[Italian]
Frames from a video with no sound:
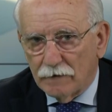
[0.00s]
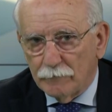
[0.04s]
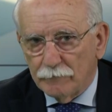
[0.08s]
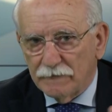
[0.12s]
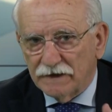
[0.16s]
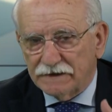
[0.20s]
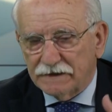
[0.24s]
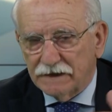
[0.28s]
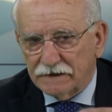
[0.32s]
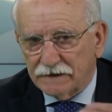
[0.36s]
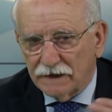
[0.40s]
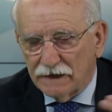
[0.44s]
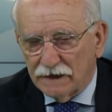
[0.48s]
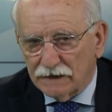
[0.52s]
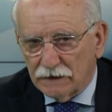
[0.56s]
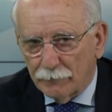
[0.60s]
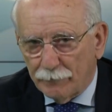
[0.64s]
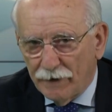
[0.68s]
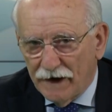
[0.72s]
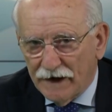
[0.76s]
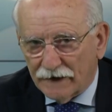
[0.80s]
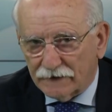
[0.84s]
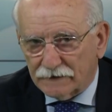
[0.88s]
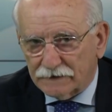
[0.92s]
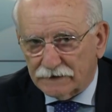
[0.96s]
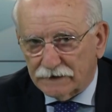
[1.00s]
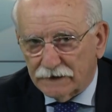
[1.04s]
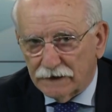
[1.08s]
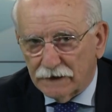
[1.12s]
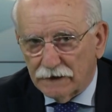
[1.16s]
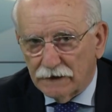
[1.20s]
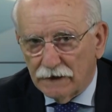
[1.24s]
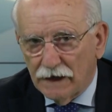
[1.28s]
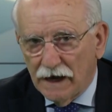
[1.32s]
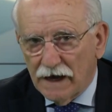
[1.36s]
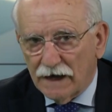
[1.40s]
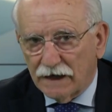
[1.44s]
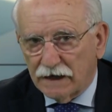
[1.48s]
mettetela da
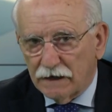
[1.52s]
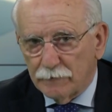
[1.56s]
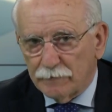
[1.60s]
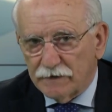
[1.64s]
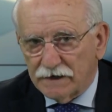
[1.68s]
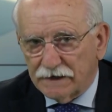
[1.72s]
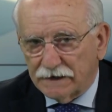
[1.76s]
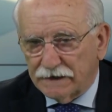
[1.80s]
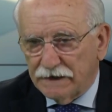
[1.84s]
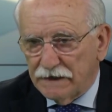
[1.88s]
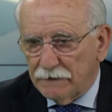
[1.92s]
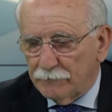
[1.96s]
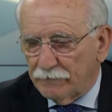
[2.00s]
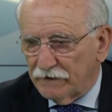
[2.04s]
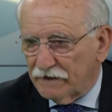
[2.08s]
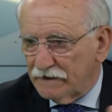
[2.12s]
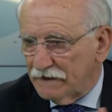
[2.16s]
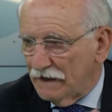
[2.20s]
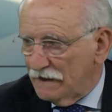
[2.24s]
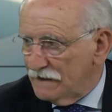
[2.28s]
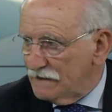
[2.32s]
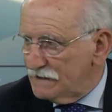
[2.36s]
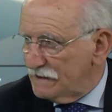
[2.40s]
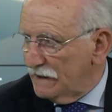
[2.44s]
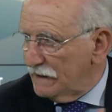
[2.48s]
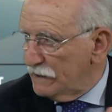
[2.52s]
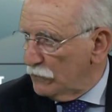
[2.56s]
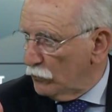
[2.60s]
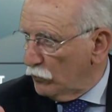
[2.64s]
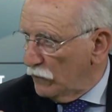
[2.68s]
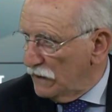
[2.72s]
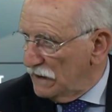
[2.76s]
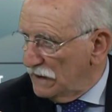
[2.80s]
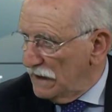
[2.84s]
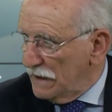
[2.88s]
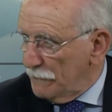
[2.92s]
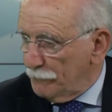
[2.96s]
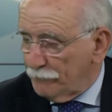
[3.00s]
parte, anche perché per realizzare
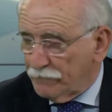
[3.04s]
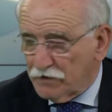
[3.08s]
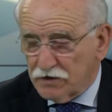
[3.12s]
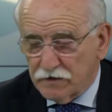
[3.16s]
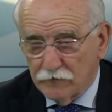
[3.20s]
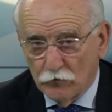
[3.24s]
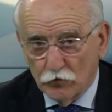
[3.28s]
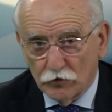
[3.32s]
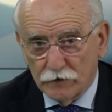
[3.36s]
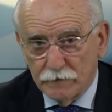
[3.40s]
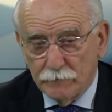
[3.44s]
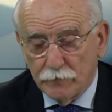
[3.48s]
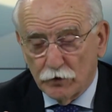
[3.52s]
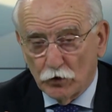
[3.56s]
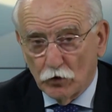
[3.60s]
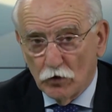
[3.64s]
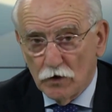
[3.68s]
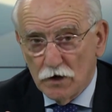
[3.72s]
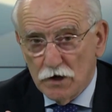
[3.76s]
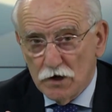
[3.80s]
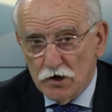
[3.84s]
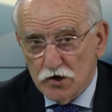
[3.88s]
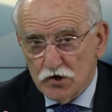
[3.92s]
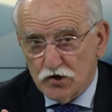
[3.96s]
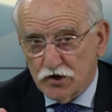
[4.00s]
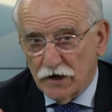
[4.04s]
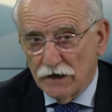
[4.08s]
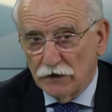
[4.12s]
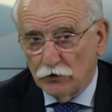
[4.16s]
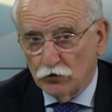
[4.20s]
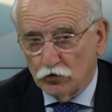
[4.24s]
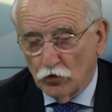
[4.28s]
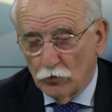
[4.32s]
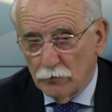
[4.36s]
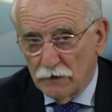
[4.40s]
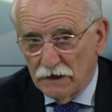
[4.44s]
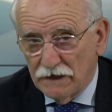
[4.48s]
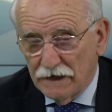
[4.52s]
quei LEP ci vorrebbero
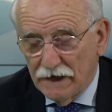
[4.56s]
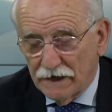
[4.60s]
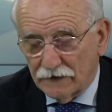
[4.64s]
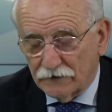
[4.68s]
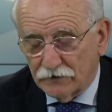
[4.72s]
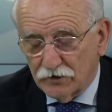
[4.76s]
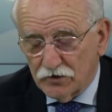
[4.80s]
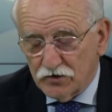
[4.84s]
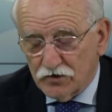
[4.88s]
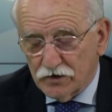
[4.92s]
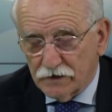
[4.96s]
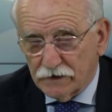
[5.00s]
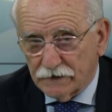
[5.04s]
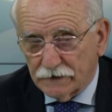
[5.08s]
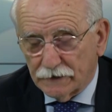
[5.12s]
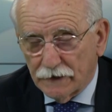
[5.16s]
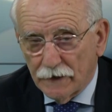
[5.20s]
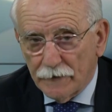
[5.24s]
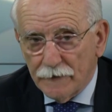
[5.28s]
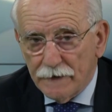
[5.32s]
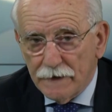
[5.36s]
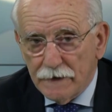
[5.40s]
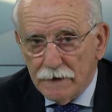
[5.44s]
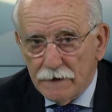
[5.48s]
100 miliardi circa.